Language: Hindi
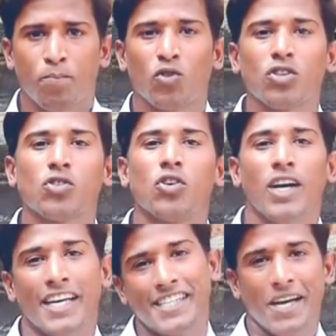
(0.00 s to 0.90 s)
दोस्तों
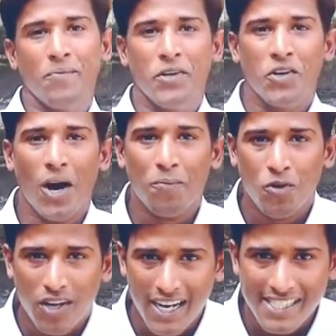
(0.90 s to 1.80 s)
ये वीडियो
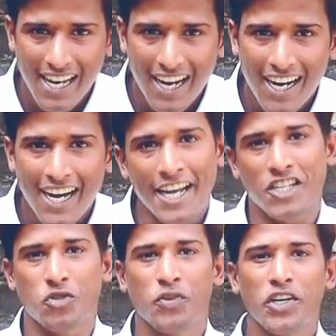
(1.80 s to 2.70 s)
आपको कैसा लगा
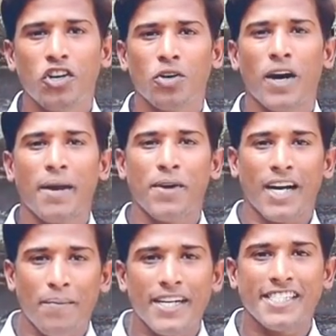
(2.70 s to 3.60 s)
इस वीडियो के बारे
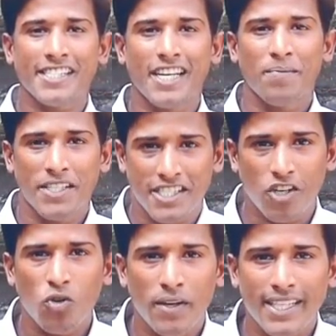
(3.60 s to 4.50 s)
में कमेंट सेक्शन में
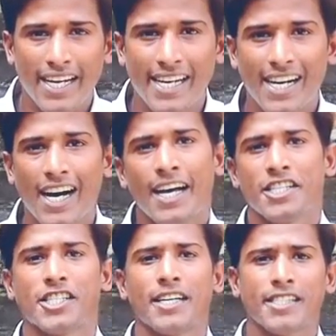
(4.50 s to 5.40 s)
जरूर बताइएगा
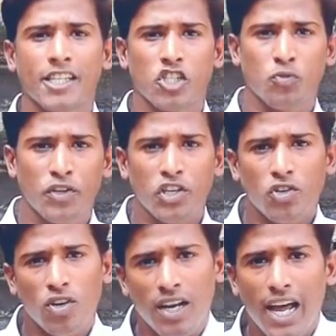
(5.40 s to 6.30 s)
साथ साथ इस
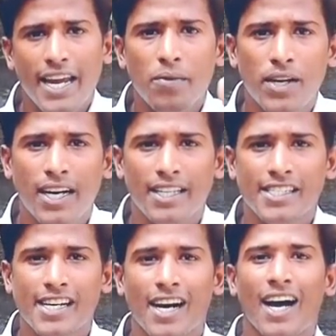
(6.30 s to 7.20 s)
वीडियो को लाइक भी कर
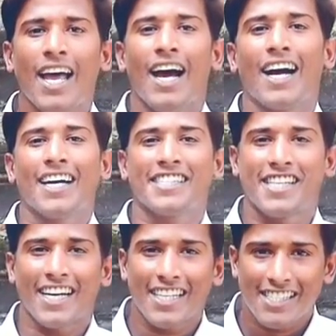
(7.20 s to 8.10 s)
दीजिएगा अगर
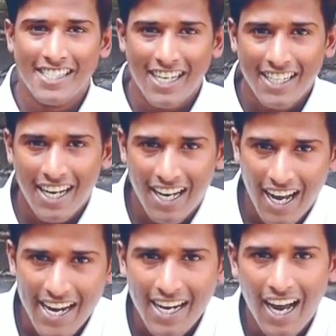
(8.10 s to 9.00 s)
ज़्यादा से ज़्यादा
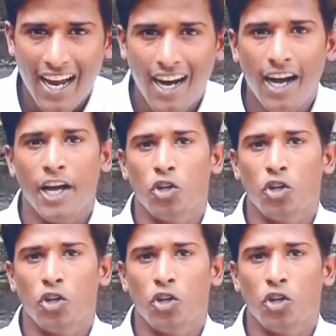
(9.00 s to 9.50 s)
लाइक आएगा